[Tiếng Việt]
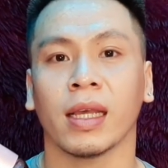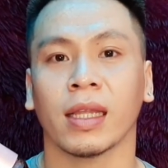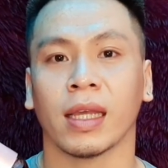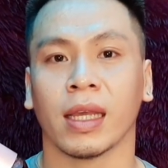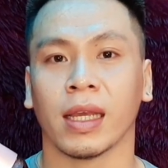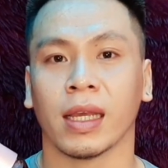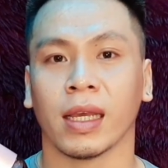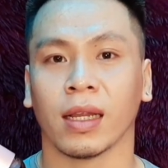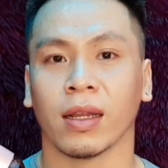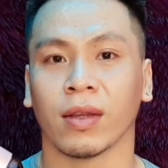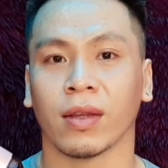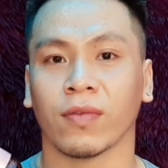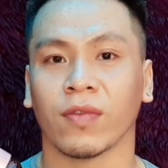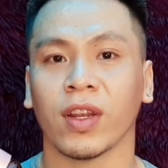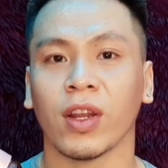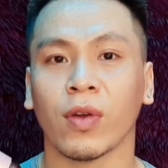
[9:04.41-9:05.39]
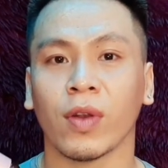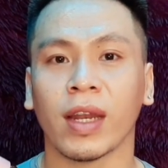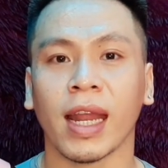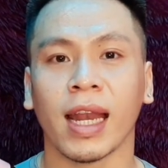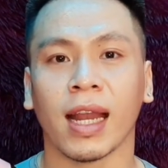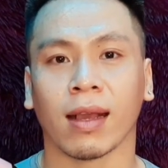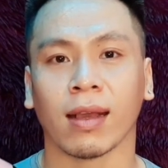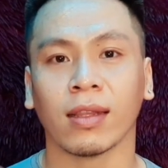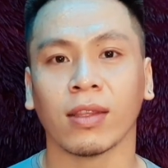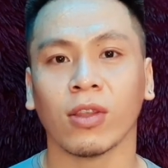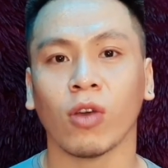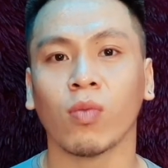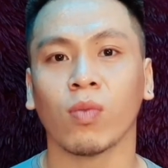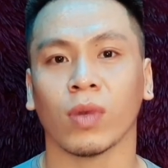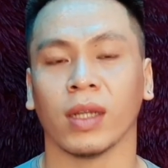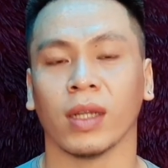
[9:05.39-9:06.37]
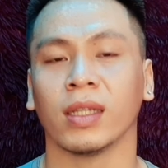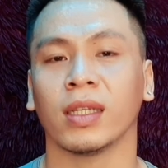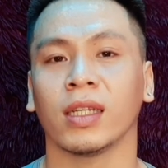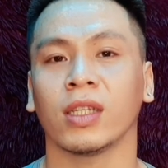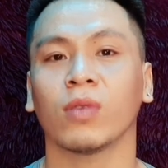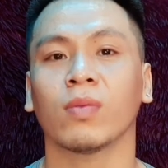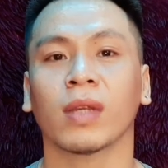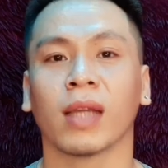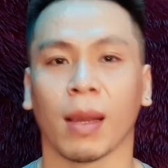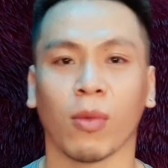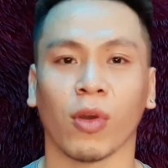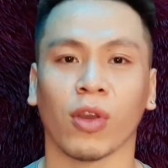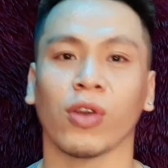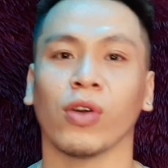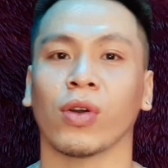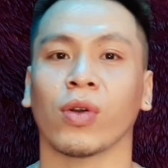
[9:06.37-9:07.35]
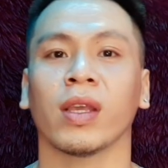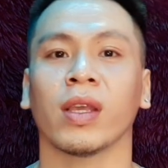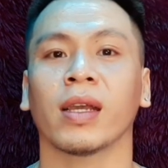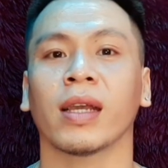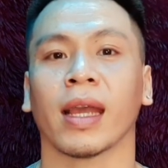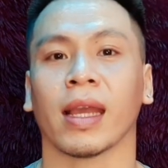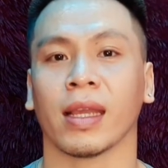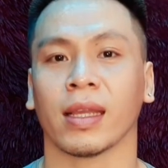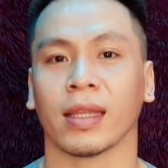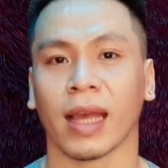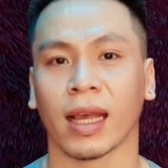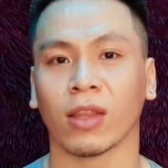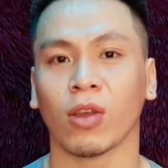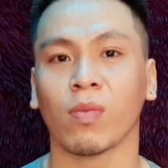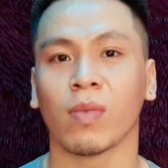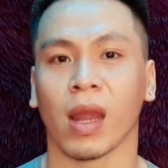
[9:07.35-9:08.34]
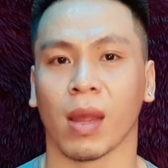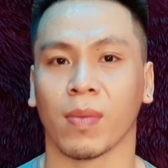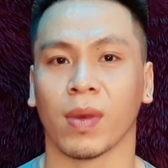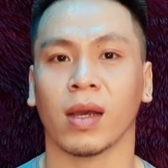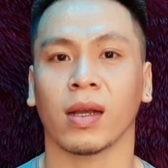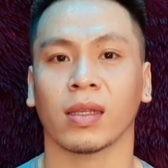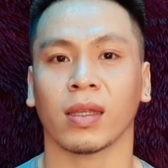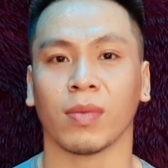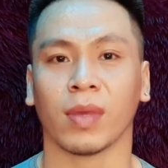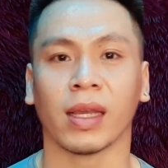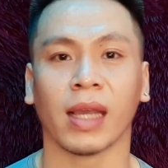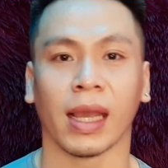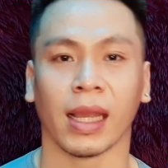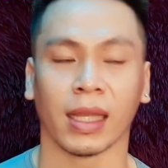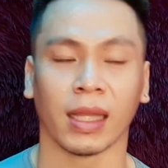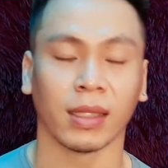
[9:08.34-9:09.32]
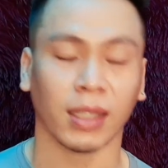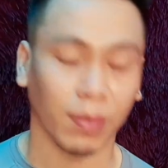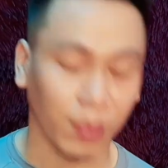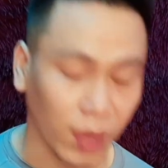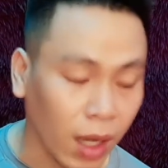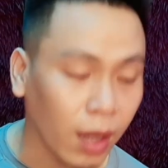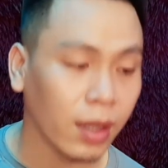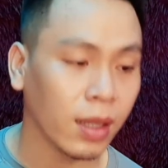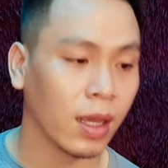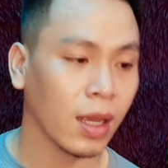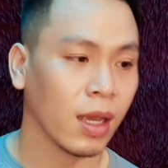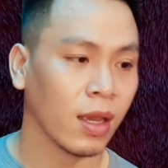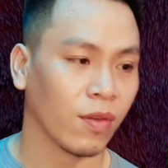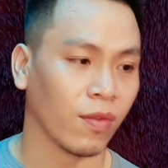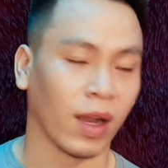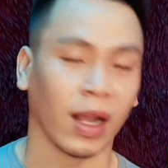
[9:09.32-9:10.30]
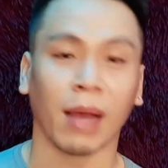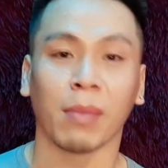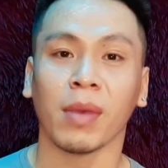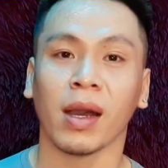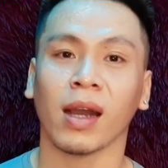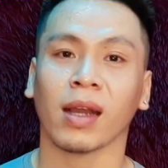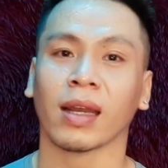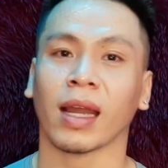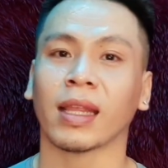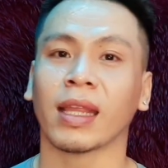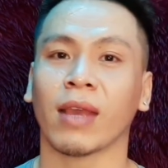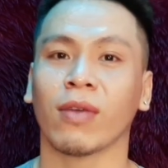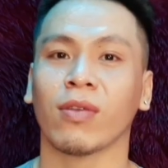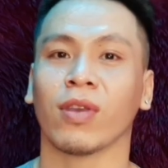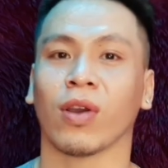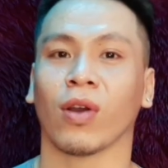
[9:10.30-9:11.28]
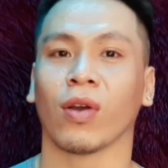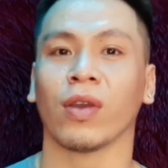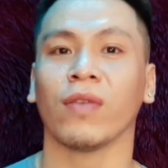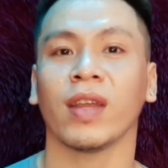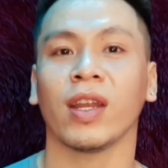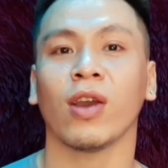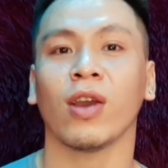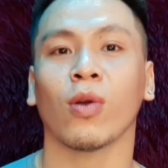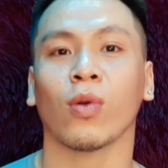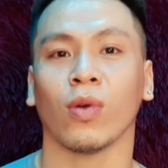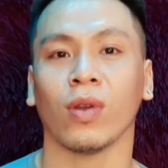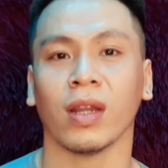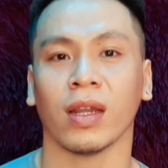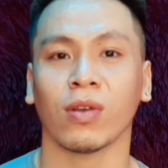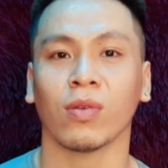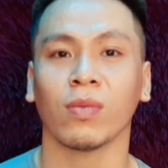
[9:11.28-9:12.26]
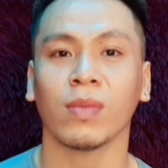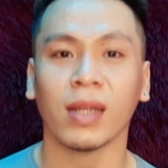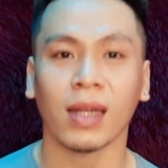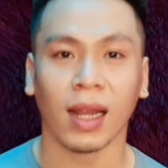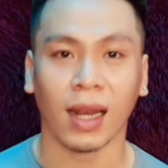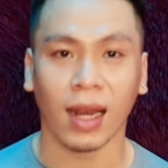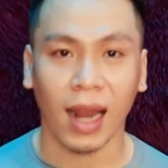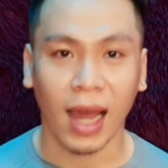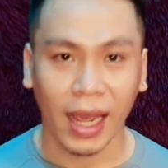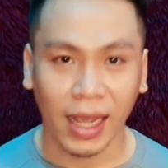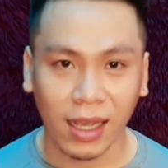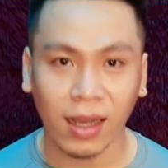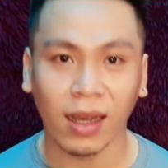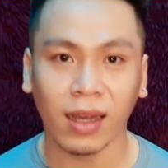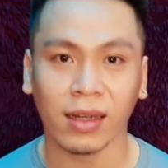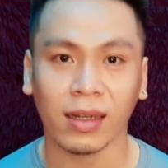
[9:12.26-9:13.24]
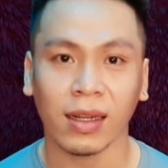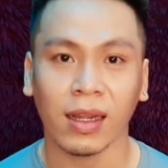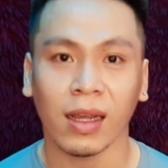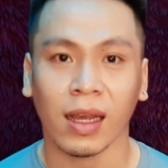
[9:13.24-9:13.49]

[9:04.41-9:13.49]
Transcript: thì à, video đến đây là kết thúc lệnh xin chúc tất cả mọi người có những ngày tháng tốt đẹp hơn trong những ngày sắp tới và cảm ơn đã theo dõi video của lệnh cũng như là like kênh